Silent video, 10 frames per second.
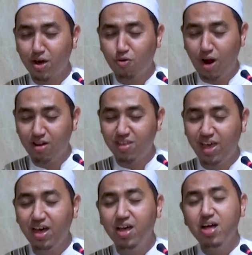Quran
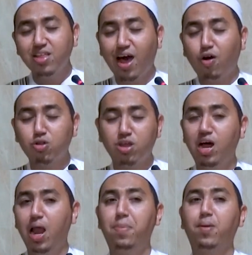siang, takut
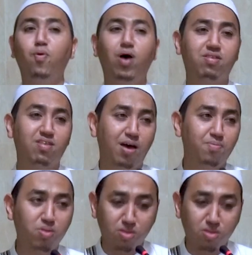tidak lapar puasa.